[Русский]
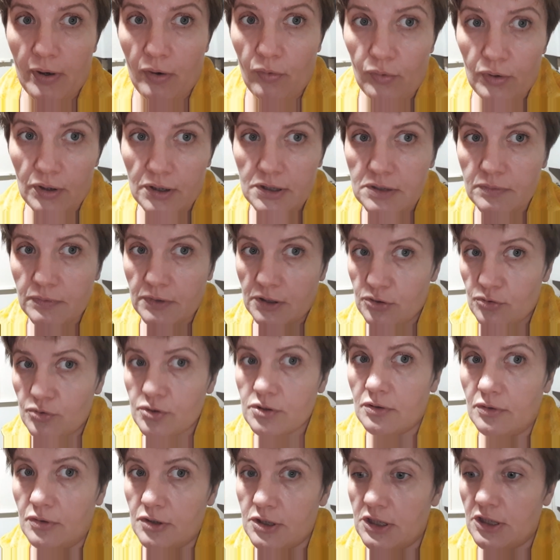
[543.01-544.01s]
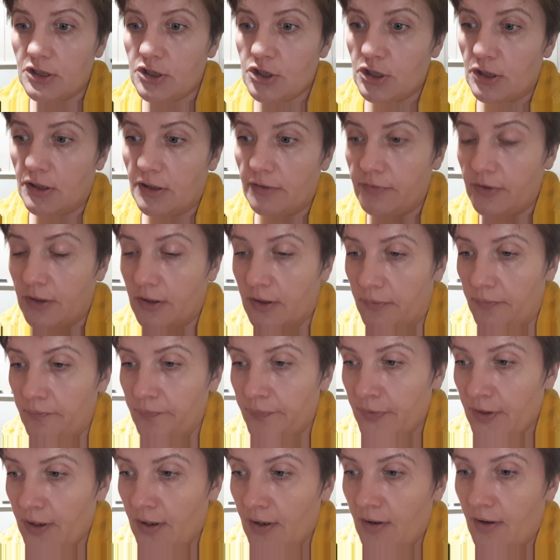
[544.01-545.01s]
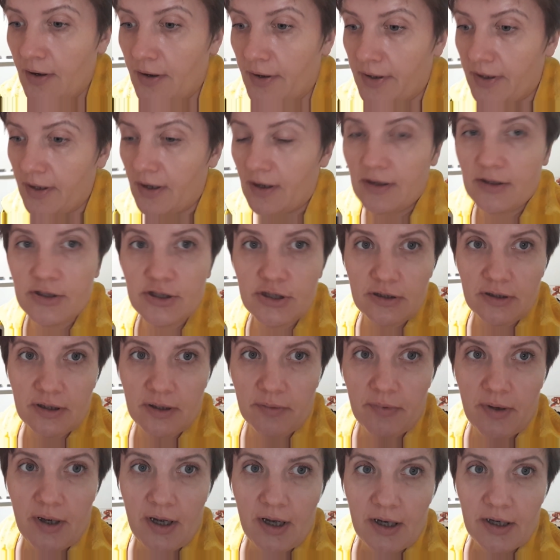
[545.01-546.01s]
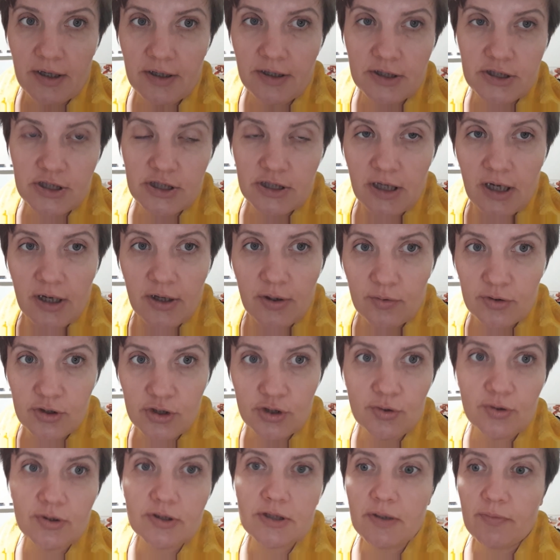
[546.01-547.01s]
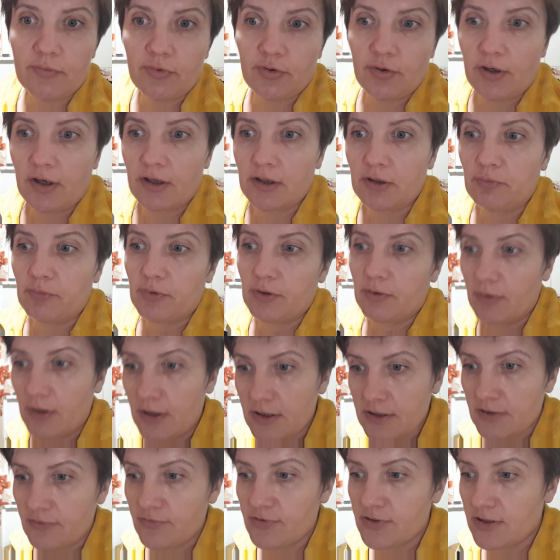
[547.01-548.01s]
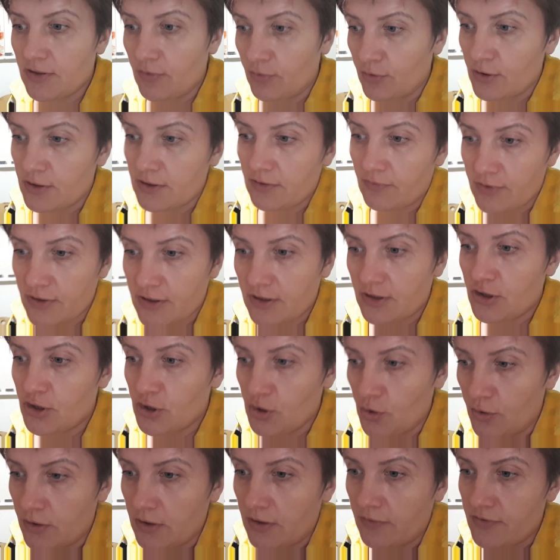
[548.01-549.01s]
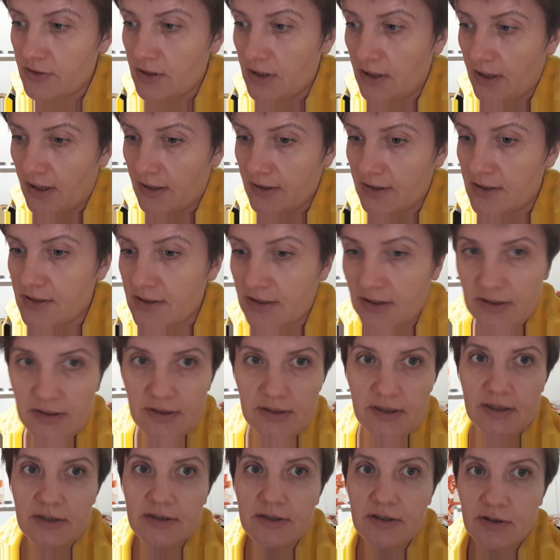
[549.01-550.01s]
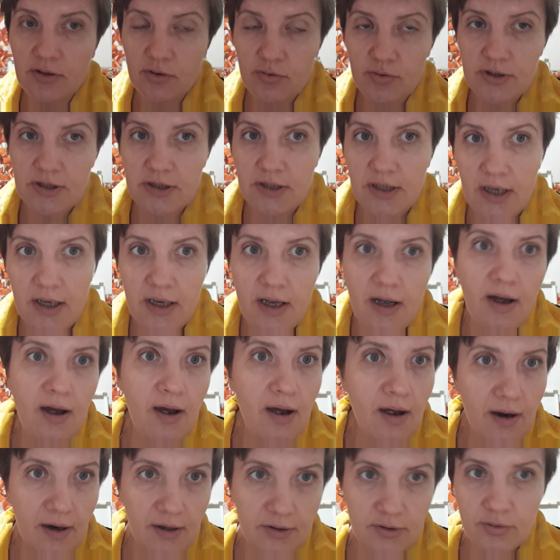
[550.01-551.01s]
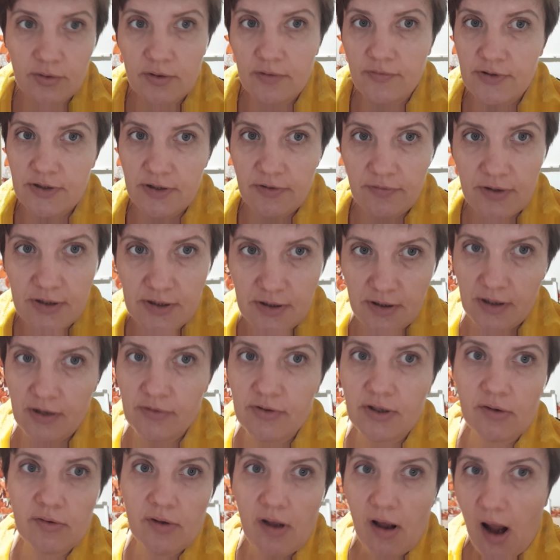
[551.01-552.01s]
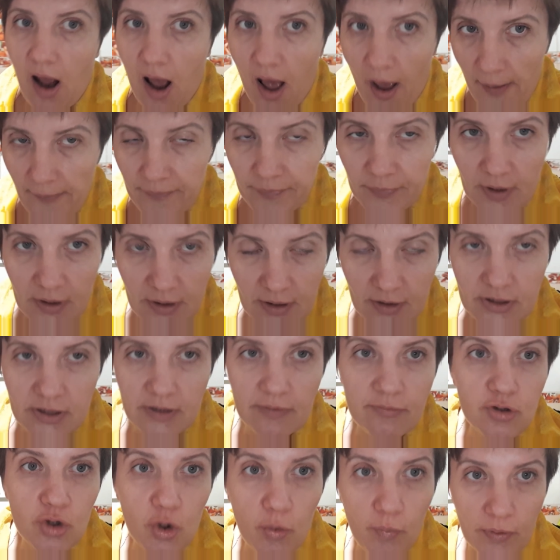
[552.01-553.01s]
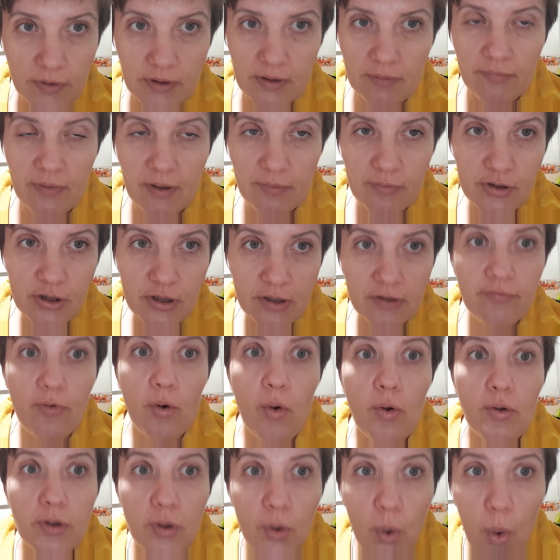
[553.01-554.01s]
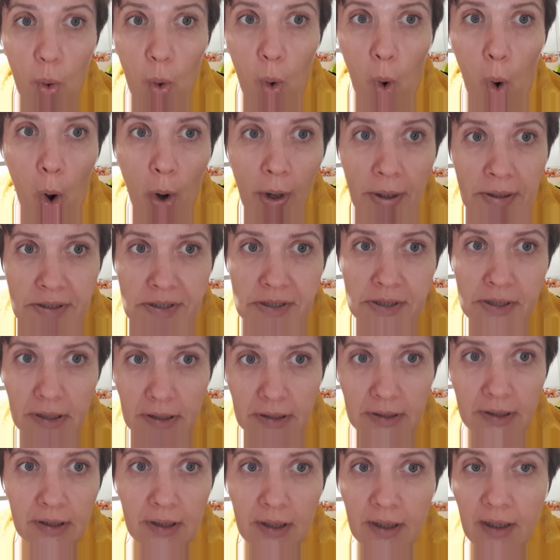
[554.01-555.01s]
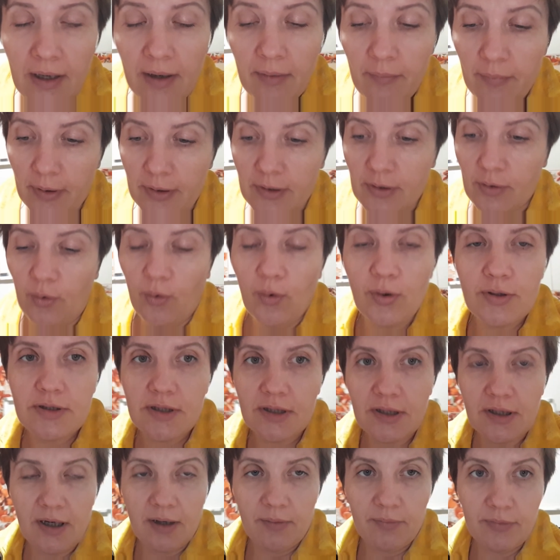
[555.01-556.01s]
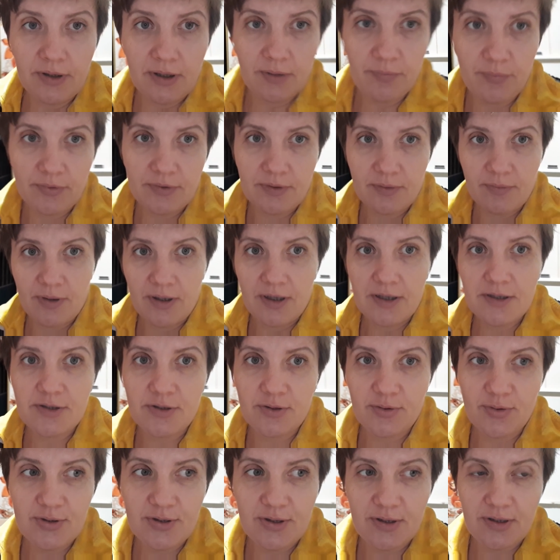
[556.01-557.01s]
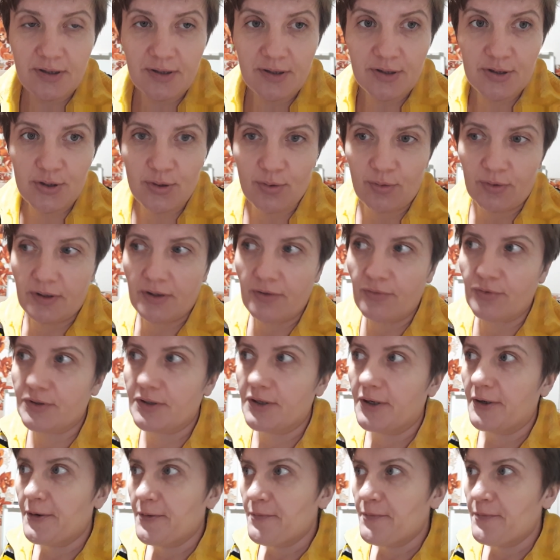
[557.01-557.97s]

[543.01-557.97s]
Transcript: улицам, я чувствовала себя человеком, реально человеком. Я шла, и он шел со мной рядом, понимаете, все вот эти восхищенные взгляды соседей, друзей, которые все видели, и так, и даже там шепотом бабушка, ну, ну, подходят ко мне, понимаете? То есть это настолько вот...